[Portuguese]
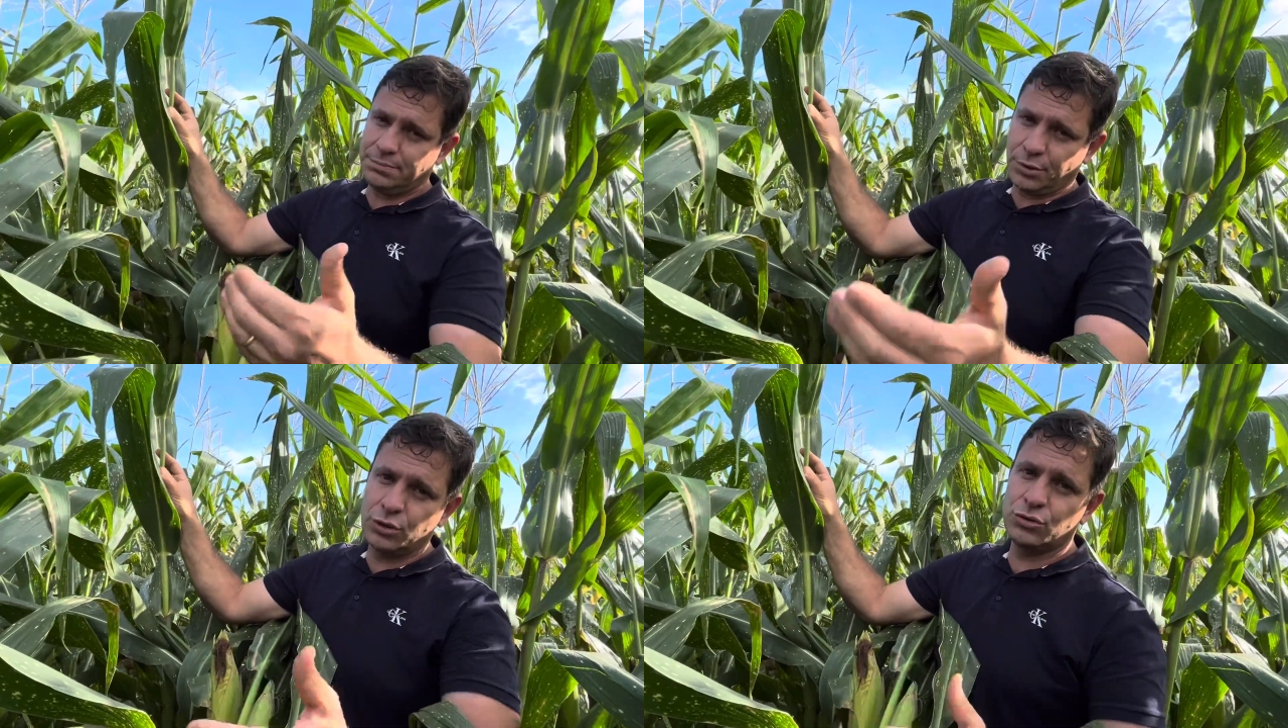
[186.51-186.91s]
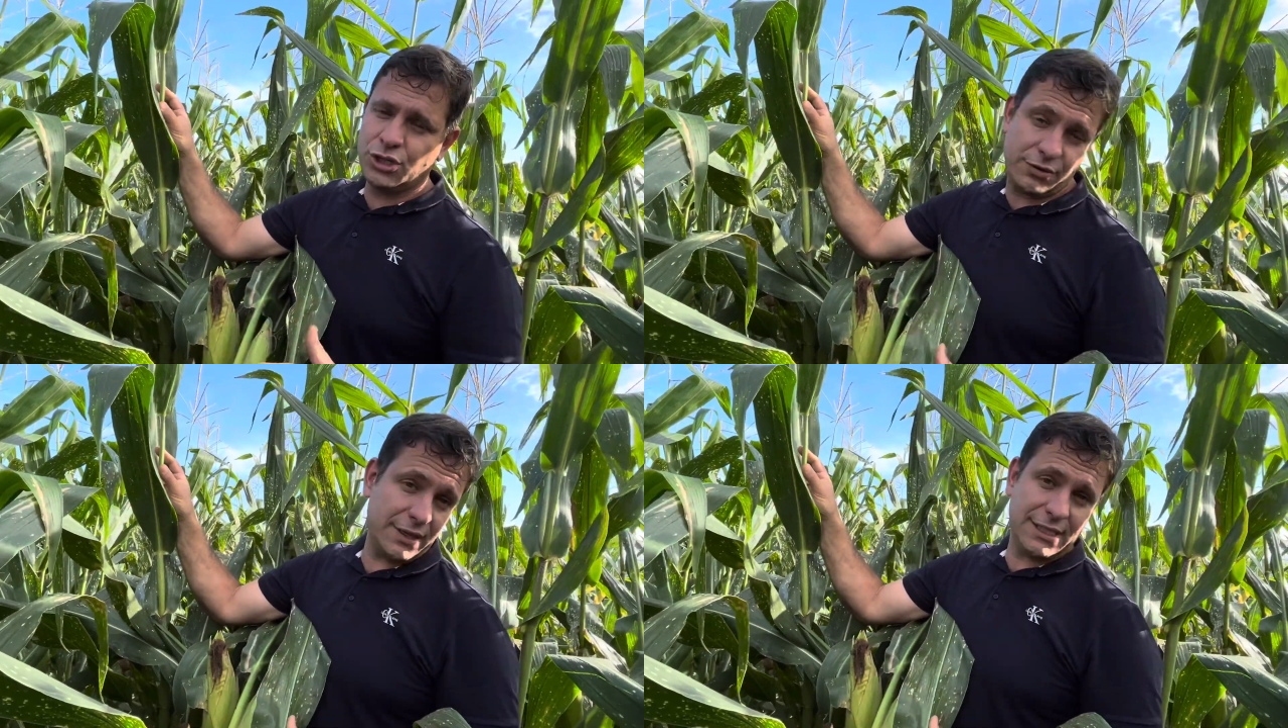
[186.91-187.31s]

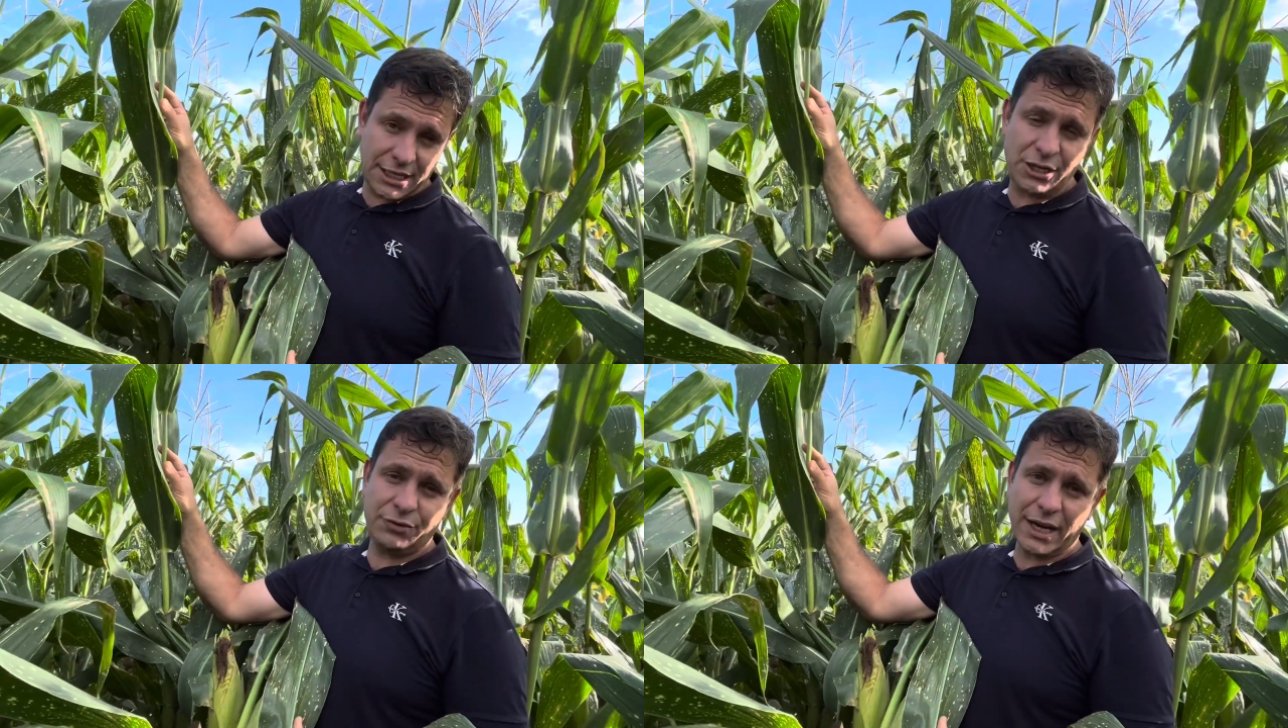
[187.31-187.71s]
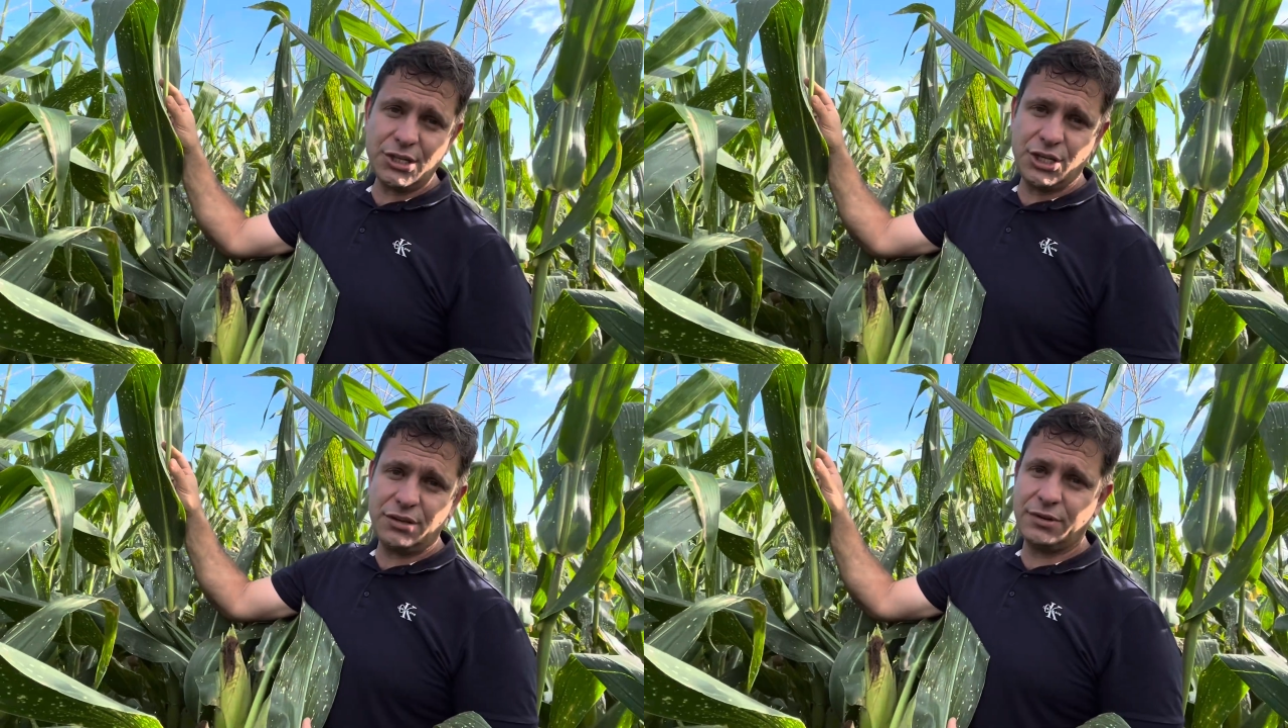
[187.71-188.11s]
produtiva
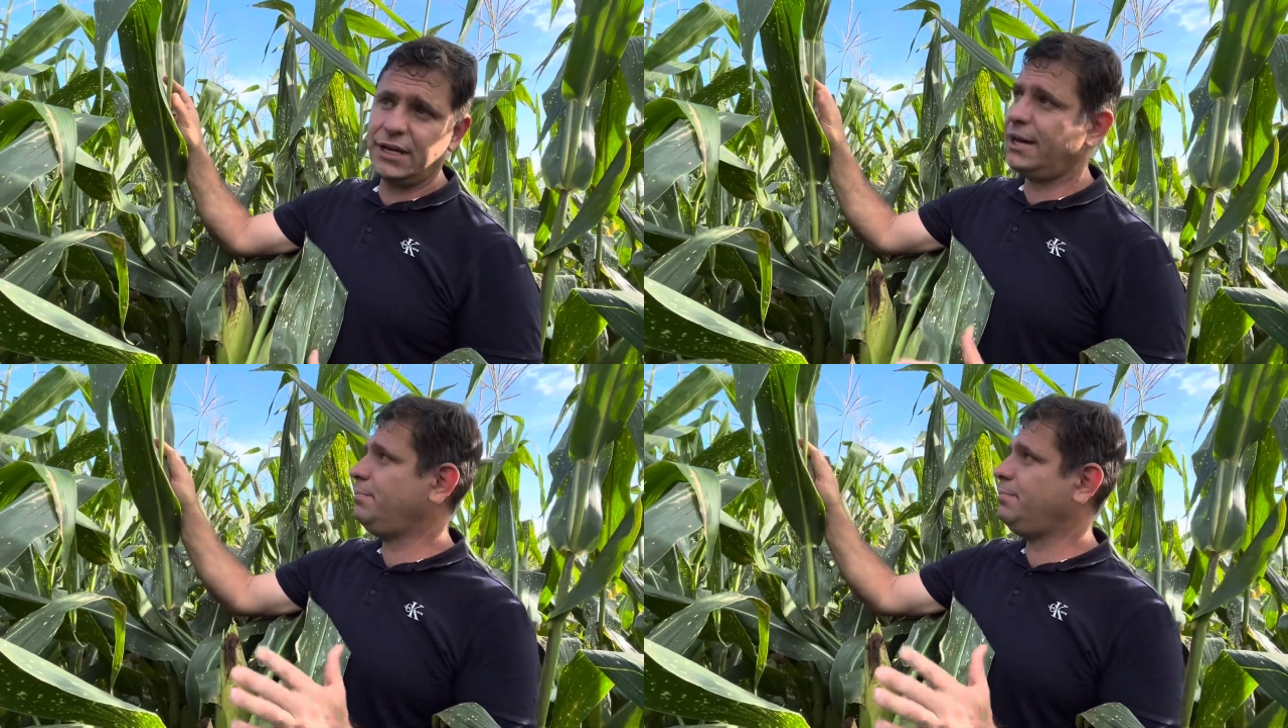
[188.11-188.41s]
significativa, né?